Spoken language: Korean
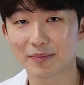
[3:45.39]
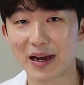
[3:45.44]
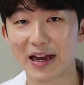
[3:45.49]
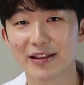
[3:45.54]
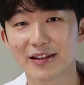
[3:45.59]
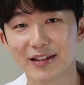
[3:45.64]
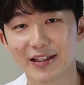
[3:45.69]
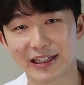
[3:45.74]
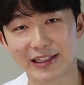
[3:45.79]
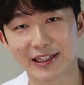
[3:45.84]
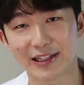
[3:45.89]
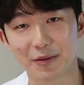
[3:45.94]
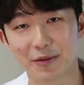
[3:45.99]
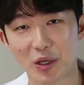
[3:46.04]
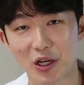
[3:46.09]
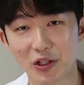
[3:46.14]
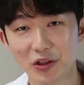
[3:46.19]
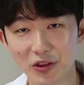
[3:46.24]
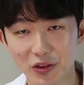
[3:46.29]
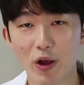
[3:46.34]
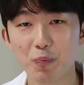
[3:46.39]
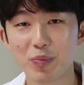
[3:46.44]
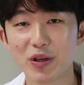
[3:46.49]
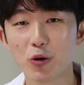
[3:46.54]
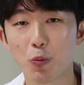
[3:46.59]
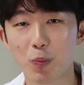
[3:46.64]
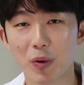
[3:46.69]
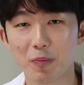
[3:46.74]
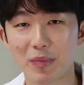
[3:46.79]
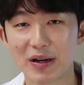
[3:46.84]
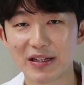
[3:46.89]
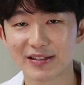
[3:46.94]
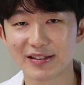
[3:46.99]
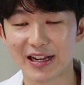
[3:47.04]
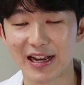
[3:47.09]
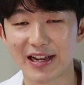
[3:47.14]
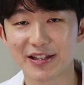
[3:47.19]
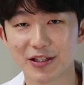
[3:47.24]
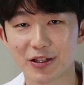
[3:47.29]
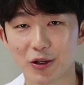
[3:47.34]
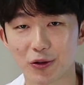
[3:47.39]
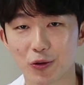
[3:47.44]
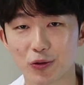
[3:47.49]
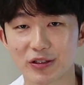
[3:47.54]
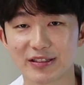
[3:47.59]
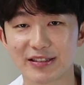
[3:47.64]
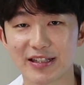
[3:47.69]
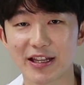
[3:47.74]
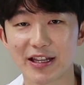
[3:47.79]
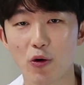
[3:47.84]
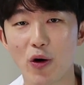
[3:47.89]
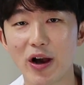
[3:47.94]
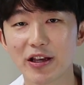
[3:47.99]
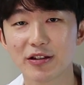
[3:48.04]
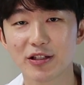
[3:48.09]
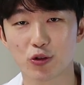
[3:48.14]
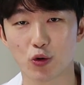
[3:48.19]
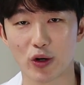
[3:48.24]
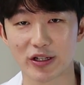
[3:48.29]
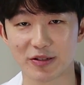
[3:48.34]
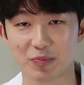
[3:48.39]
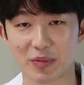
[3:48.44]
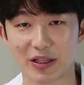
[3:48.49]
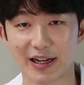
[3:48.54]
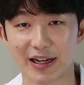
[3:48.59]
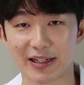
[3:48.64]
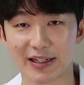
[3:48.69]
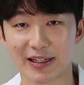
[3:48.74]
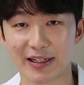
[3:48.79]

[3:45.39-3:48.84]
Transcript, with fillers: 반응이 나타나면 회피요법만 잘 지켜도 증상이 확연히 좋아집니다.